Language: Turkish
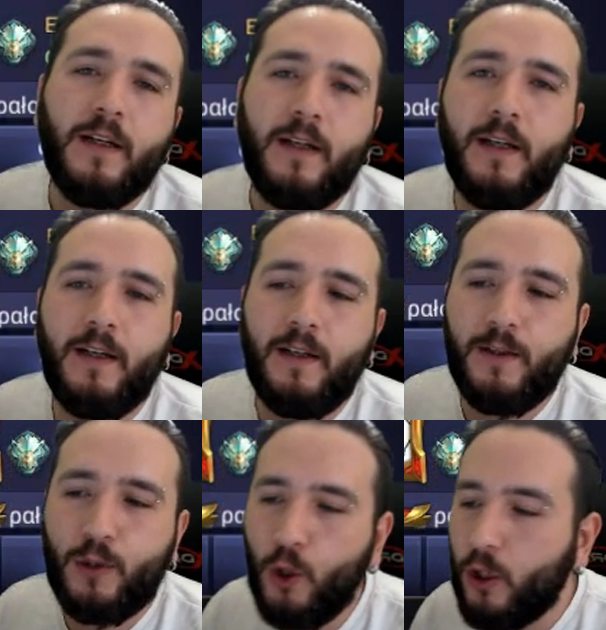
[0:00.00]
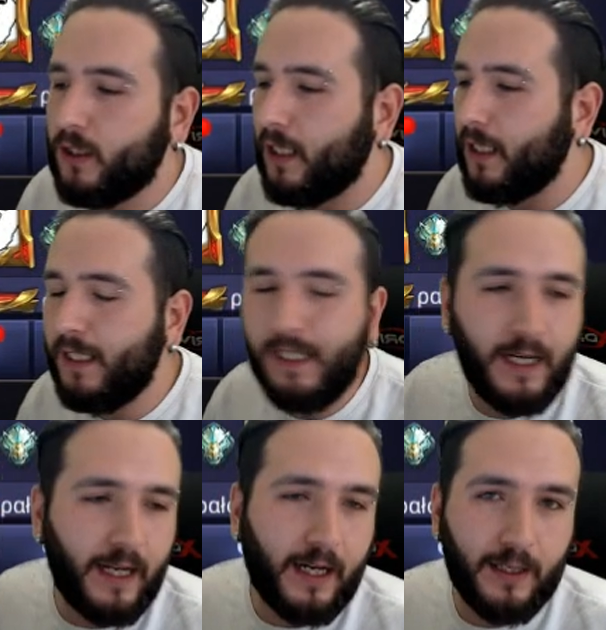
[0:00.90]
e, solo sıralı
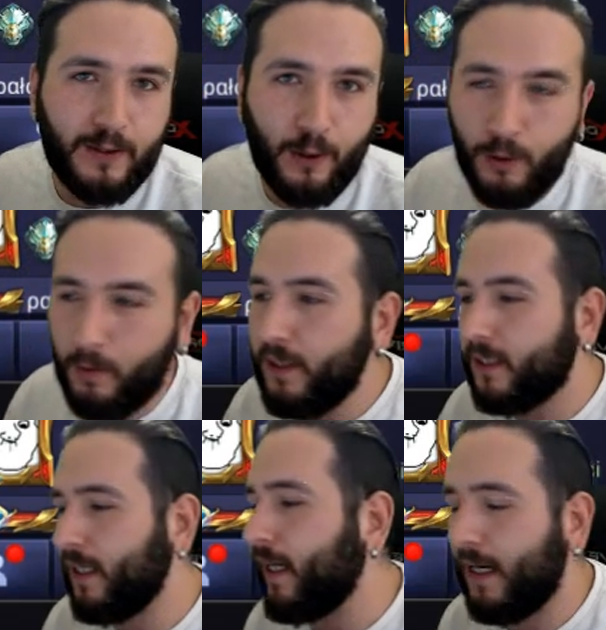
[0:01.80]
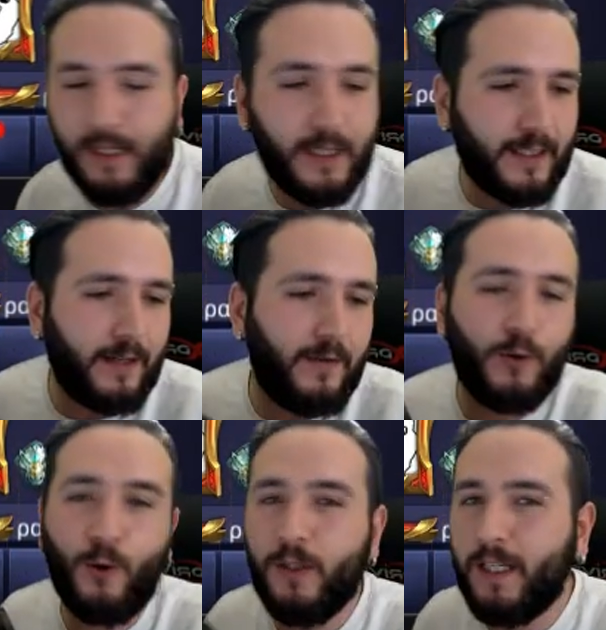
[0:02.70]
girerek kanser olmamı isteyen arkadaşlar var.
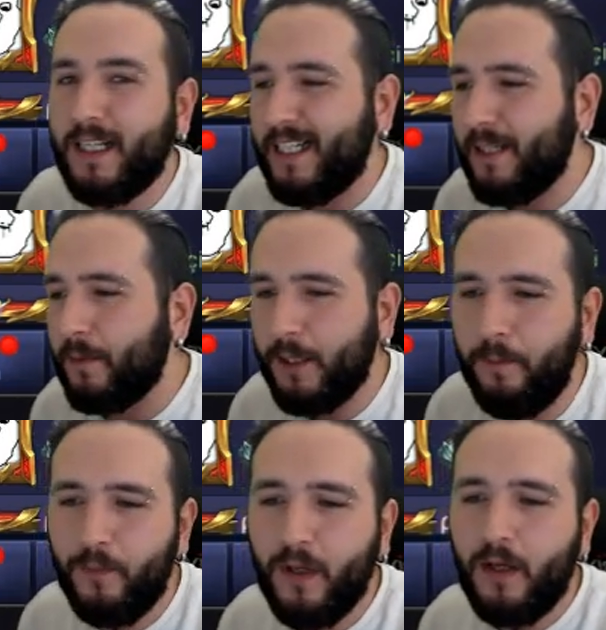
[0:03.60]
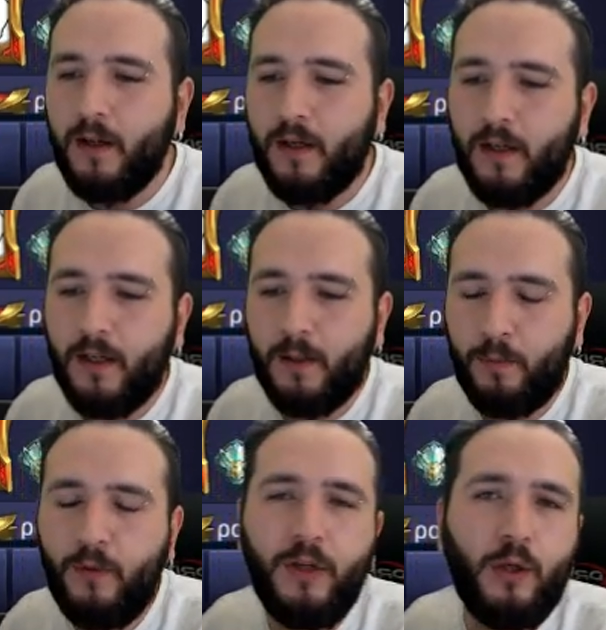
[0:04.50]
Onları kırmadım. E,
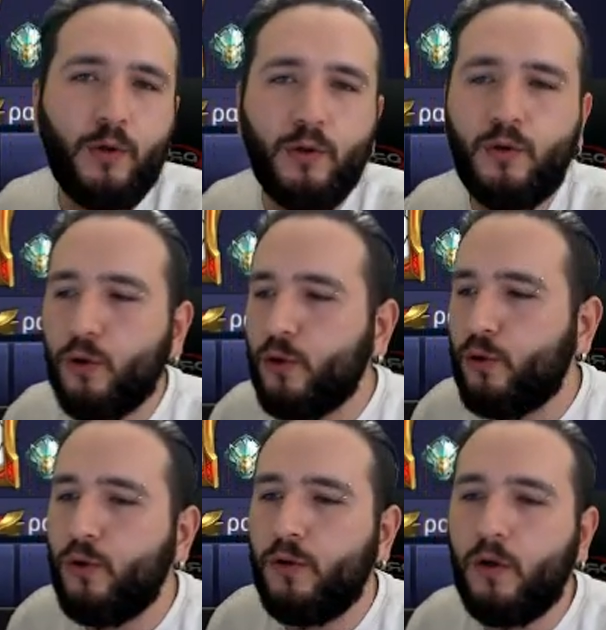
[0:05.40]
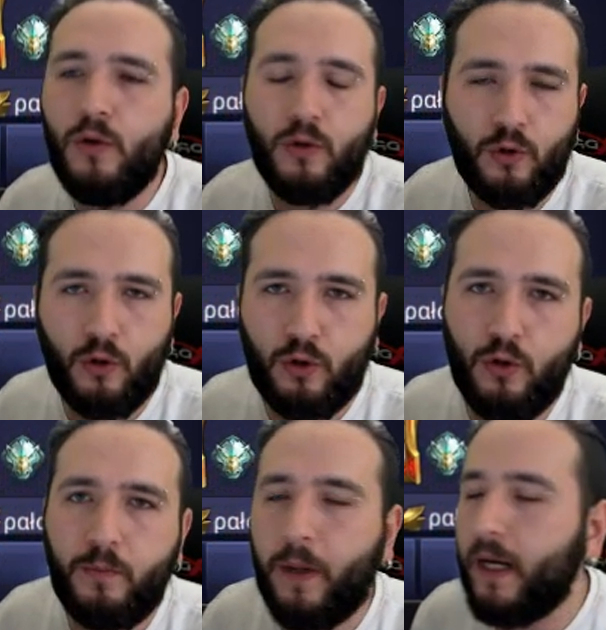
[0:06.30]
bu videonun sonucu ne olursa
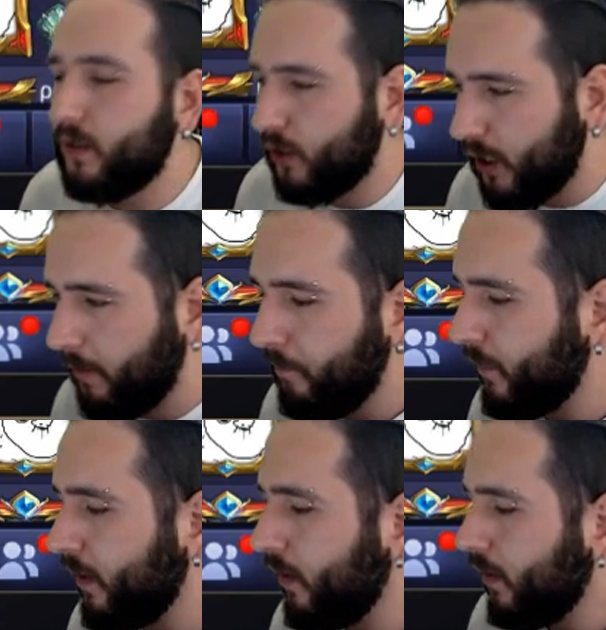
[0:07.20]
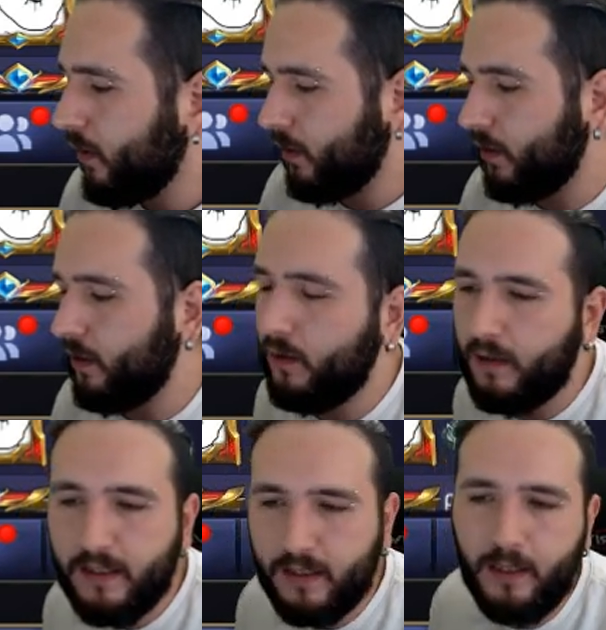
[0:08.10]
olsun paylaşacağım. E,
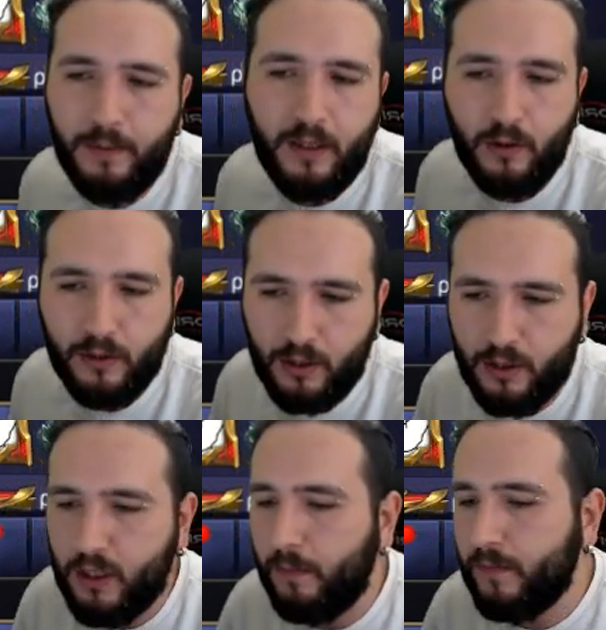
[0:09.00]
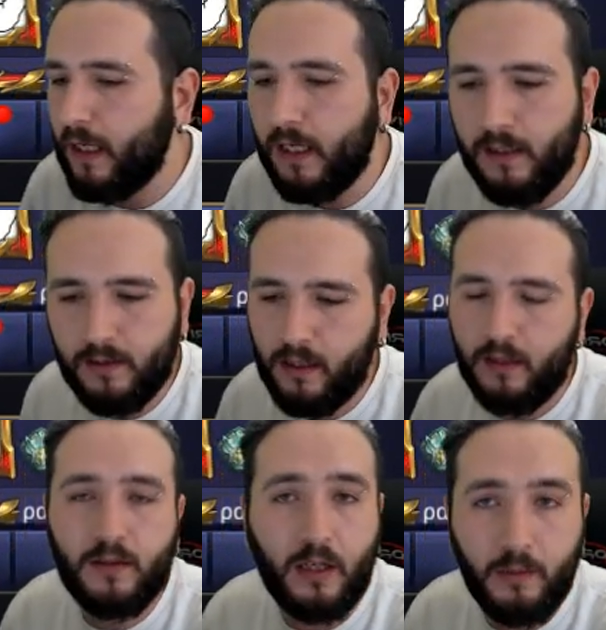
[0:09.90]
rastgele bir hero seçeceğim. Ne
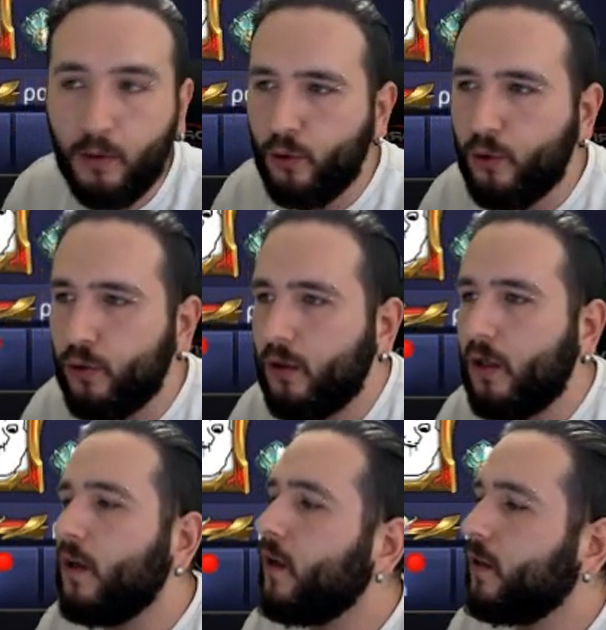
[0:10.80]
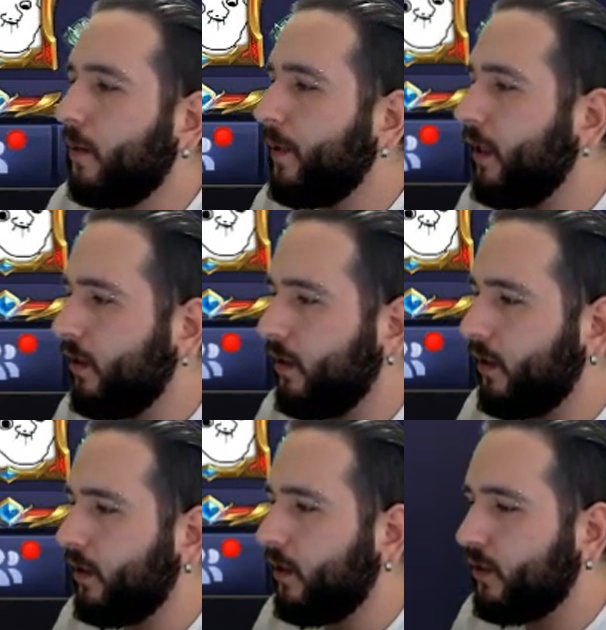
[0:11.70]
kalırsa takıma uygun. Tabi
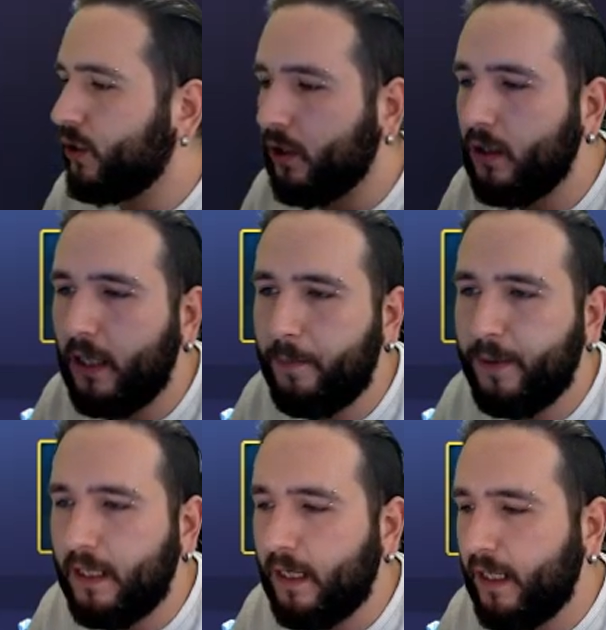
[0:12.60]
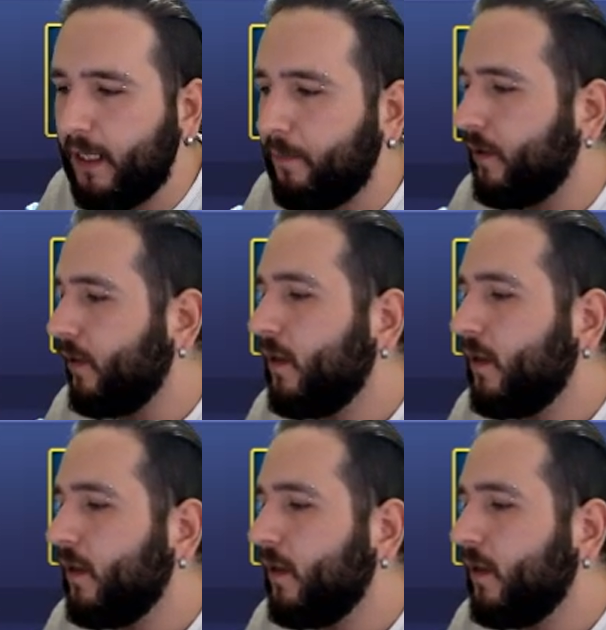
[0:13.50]
e, çılgın epikler gelip